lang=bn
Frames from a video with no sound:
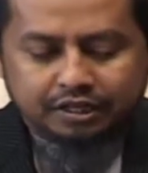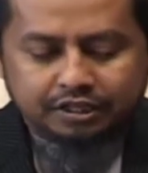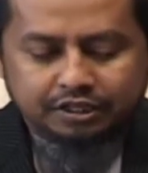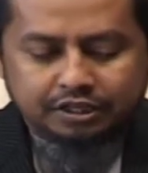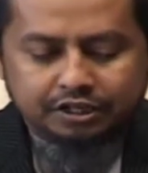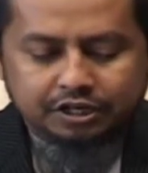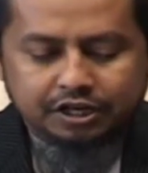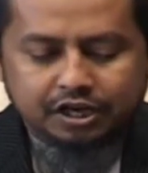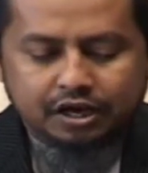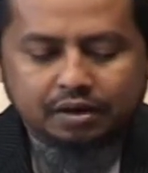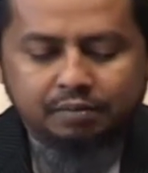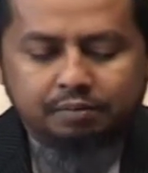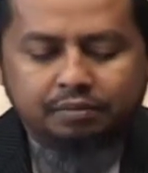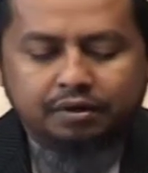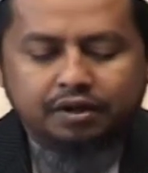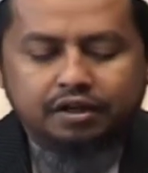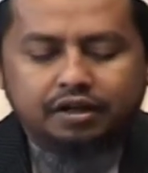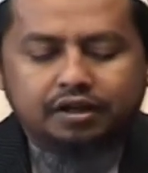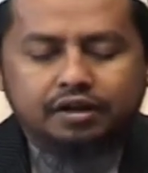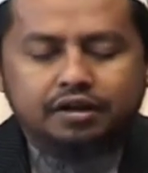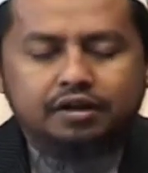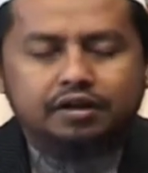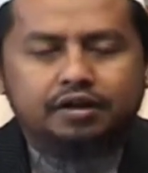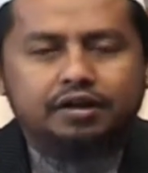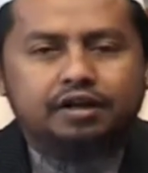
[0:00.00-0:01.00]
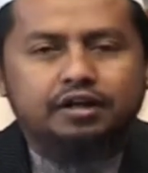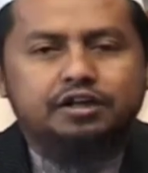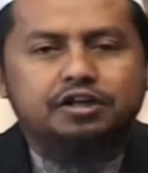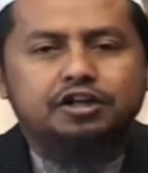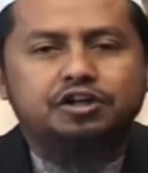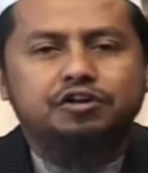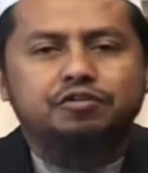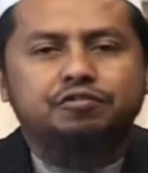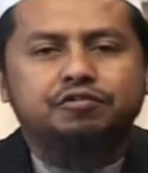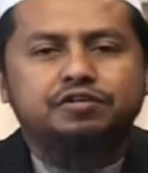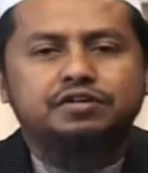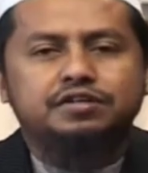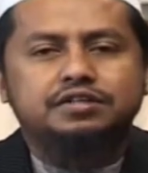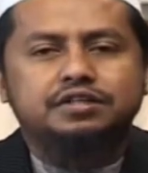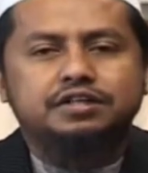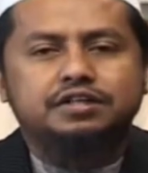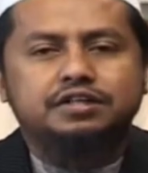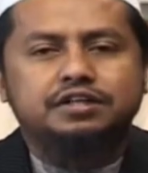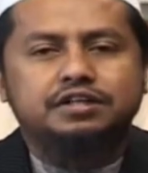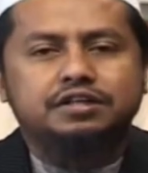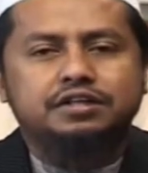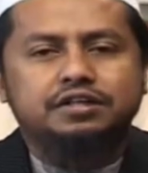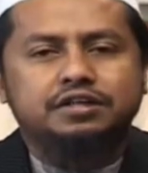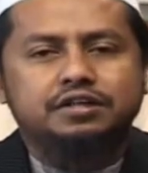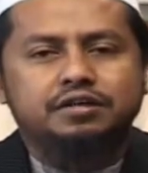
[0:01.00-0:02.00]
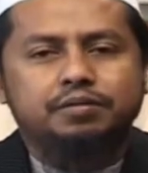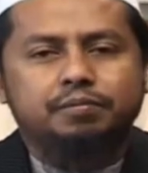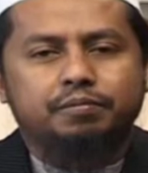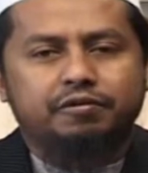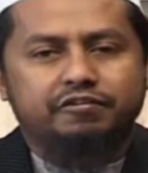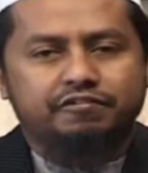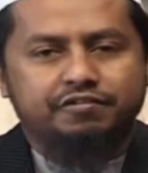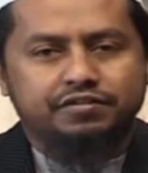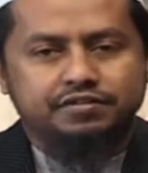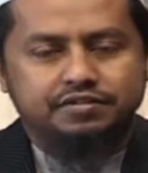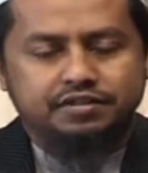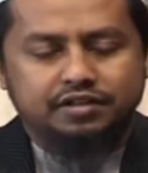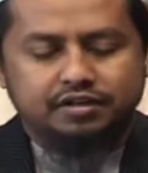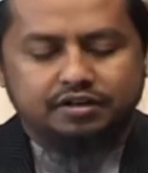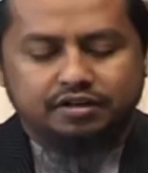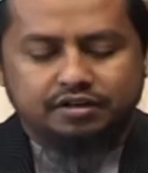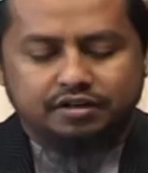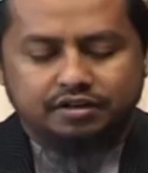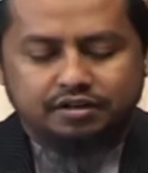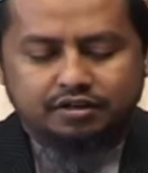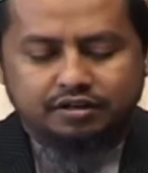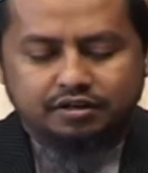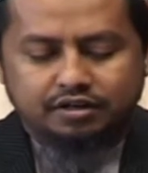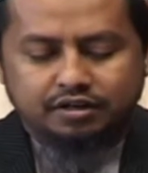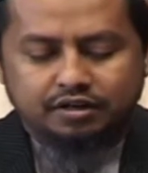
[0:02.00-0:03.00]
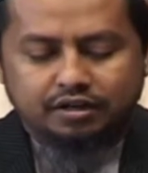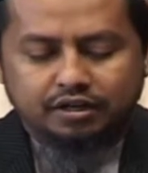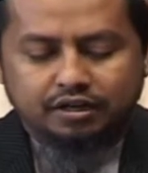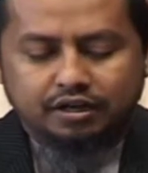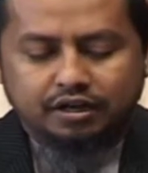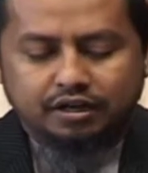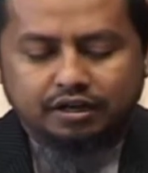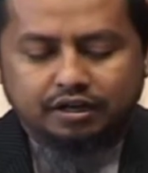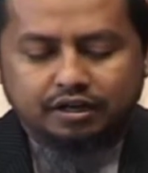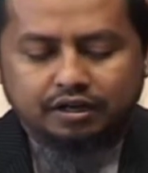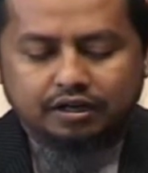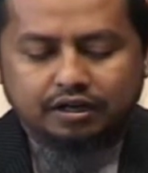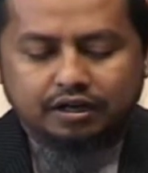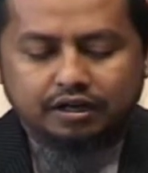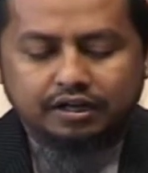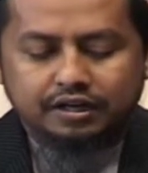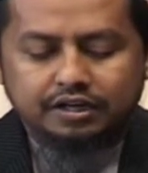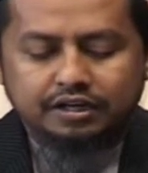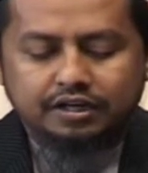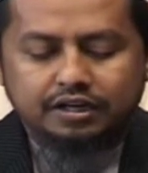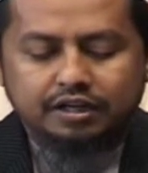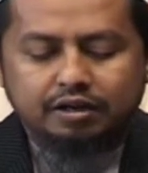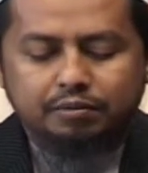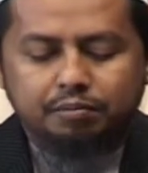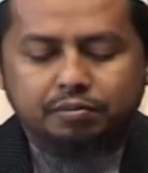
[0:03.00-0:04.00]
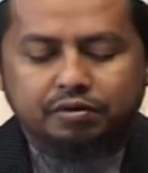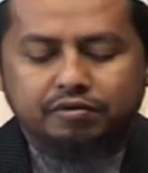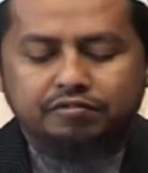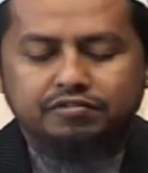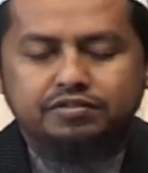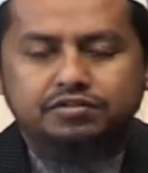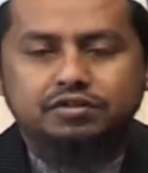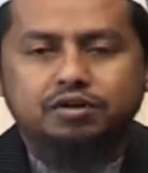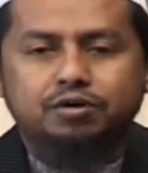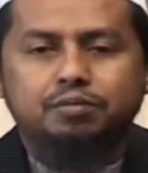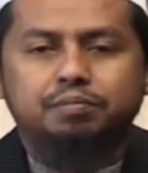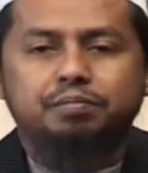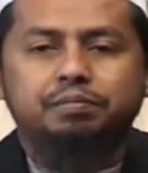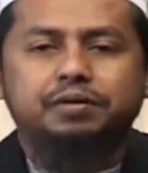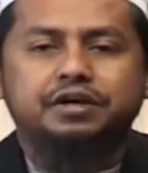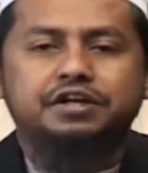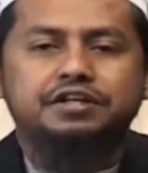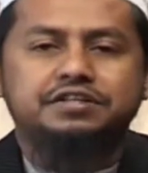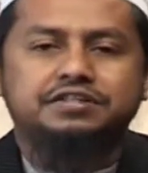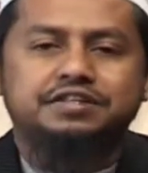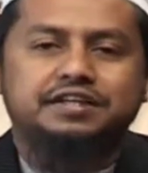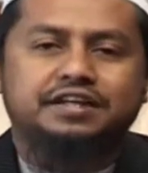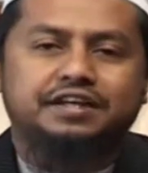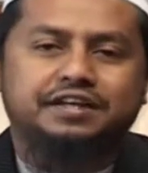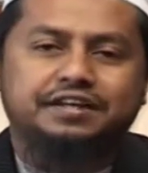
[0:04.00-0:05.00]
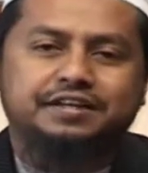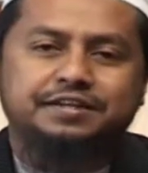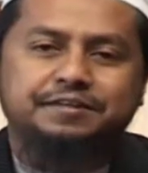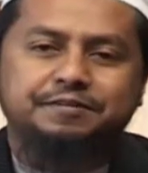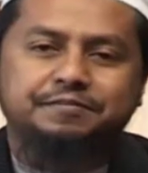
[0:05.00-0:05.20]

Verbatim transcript: তিনি আমেরিকার একটি ইউনিভার্সিটির প্রফেসর ক্লিনিক্যাল প্রফেসর অফ মেডিসিন